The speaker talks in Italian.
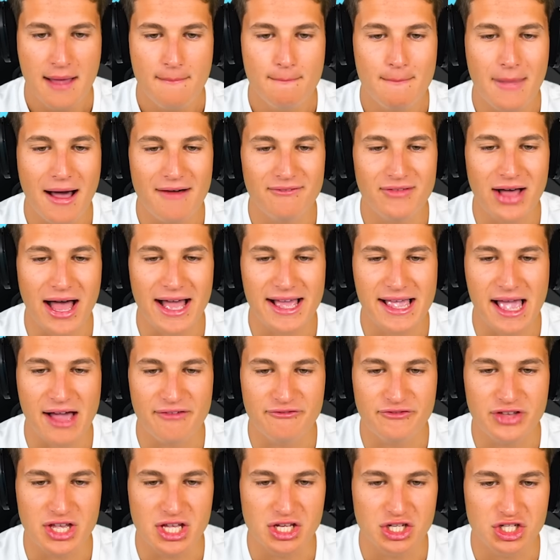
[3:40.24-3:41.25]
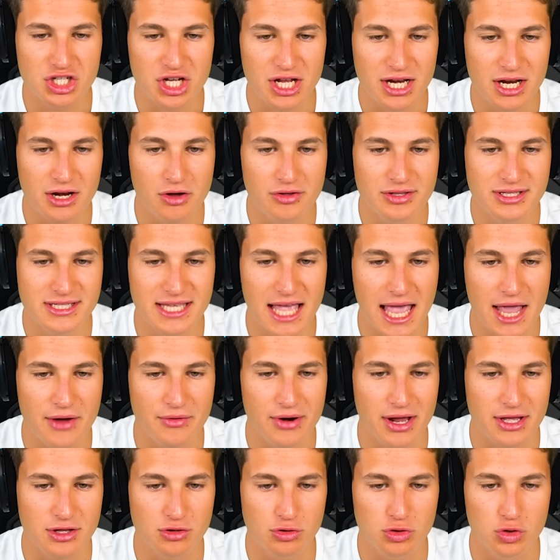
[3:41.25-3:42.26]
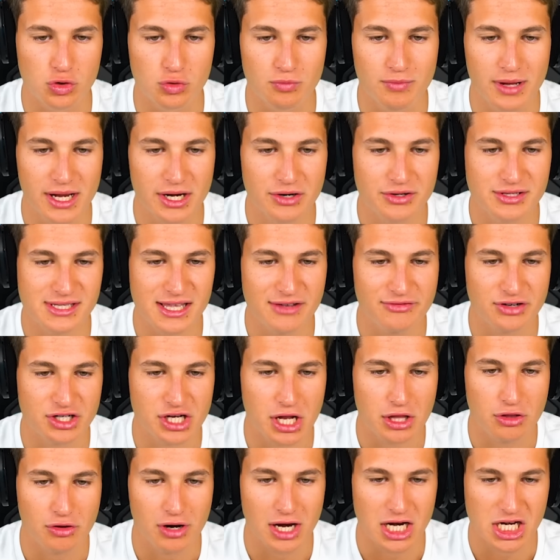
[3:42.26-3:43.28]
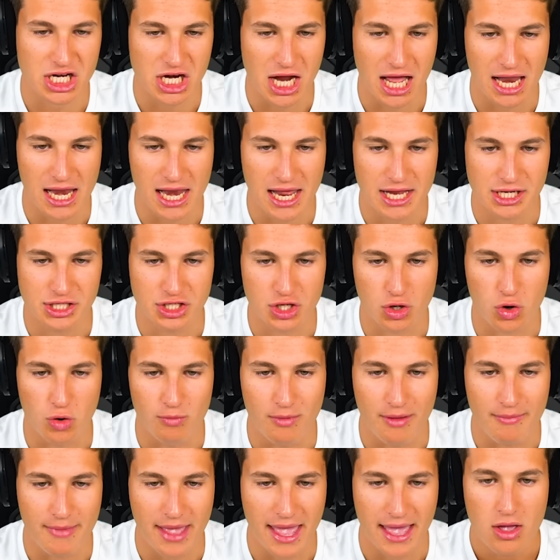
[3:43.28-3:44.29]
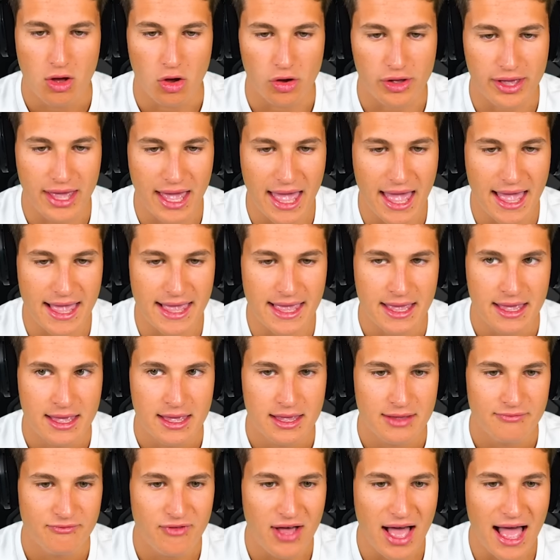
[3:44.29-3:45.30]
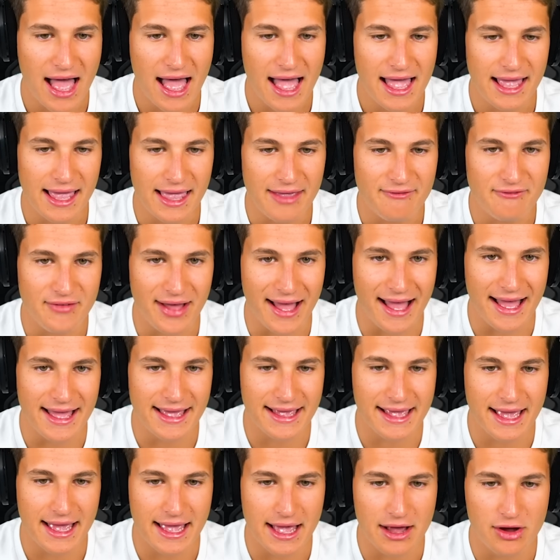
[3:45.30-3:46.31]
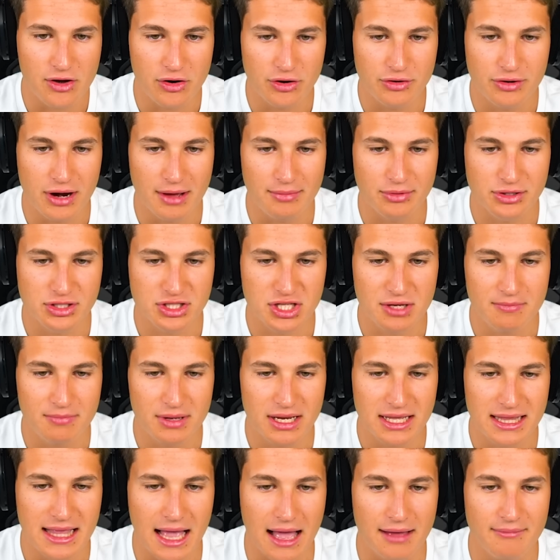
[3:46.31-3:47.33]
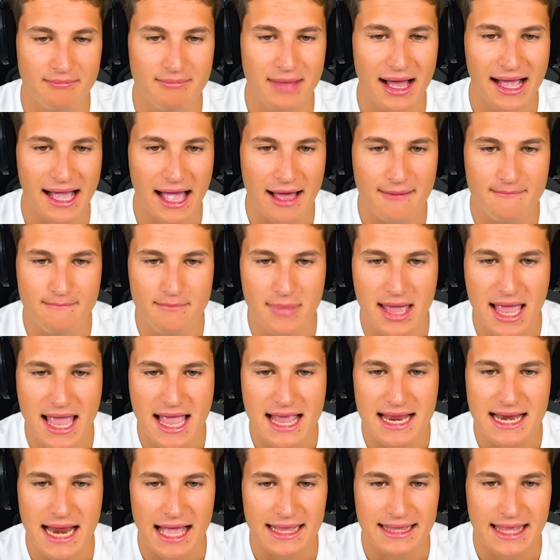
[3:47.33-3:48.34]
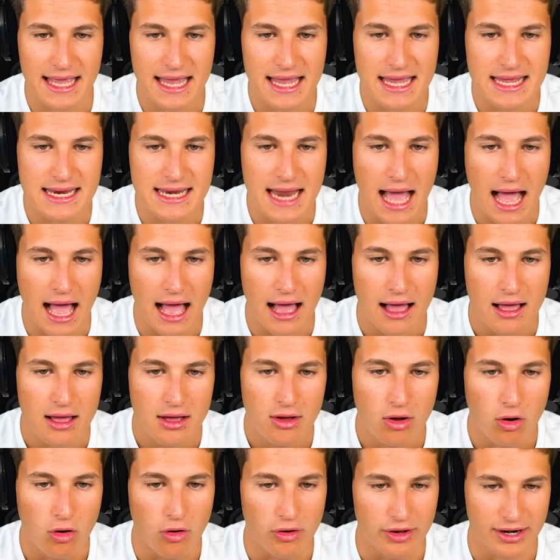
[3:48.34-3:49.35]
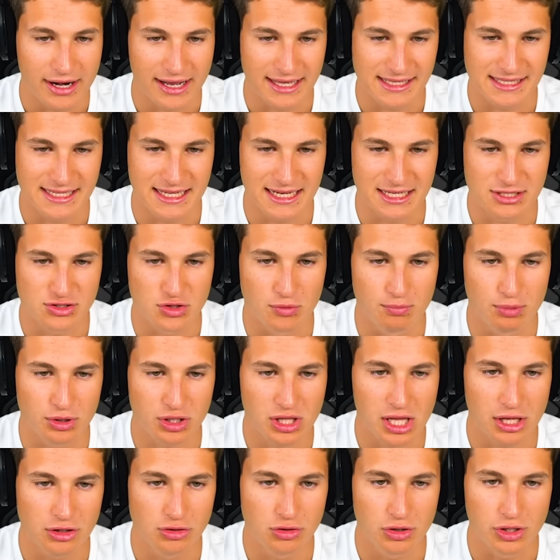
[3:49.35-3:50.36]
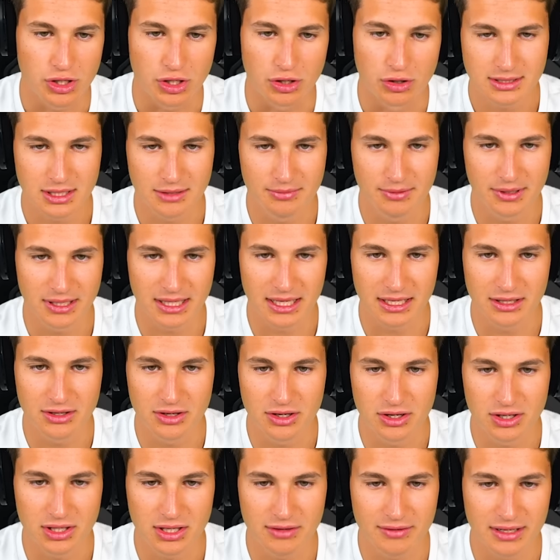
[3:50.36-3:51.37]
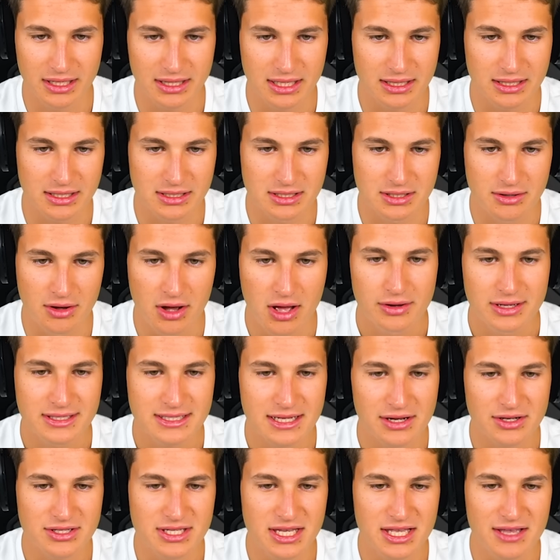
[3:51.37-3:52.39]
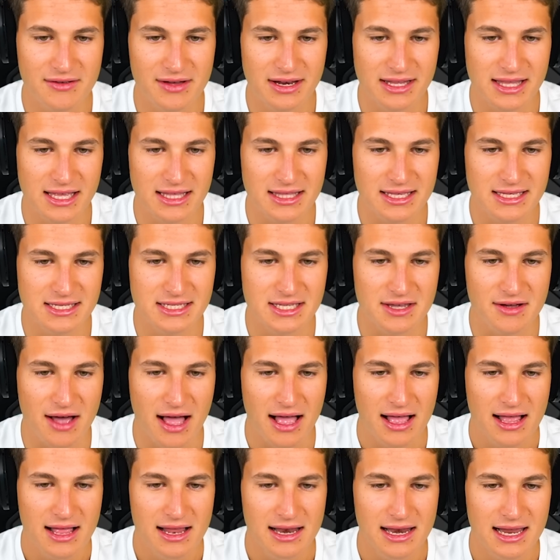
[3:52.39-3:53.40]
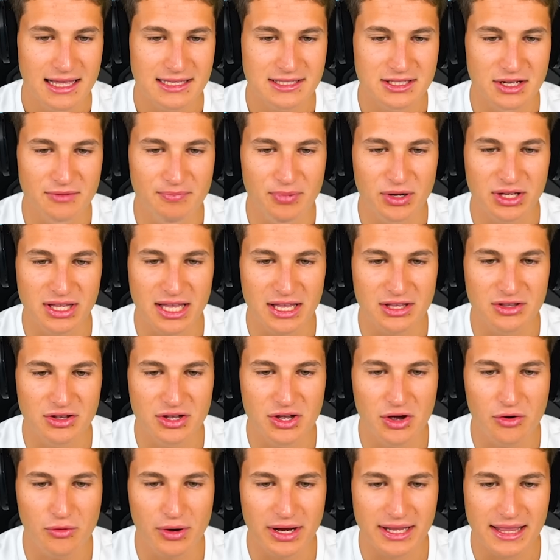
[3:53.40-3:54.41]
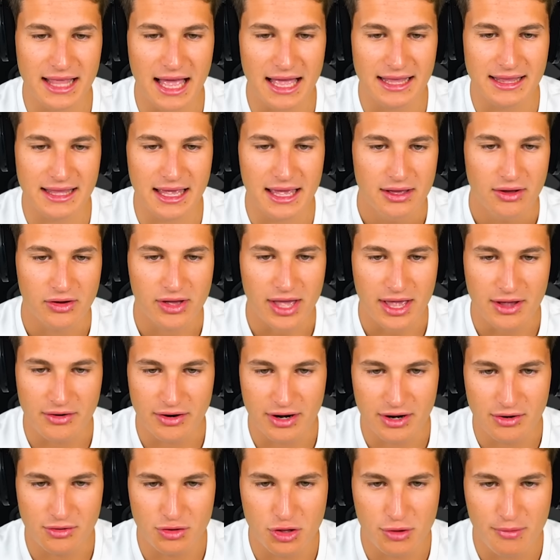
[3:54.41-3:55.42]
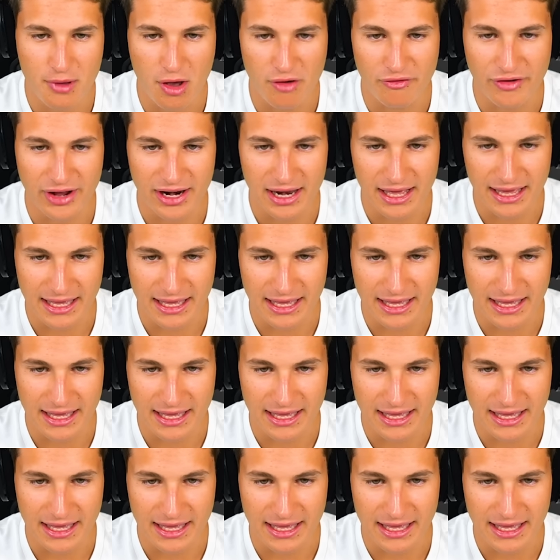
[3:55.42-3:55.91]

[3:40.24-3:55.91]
Ma vai a vincere, non sei una youtuber Non stai facendo la challenge come me, ok? Vai, vai che hai ancora una possibilità Ma cammina, Dina Oh, ragazzi, la sto portando io Sto portando io, divertentissimo Questa cosa è divertentissima La sto portando io, guardate Ok, ora non dobbiamo farla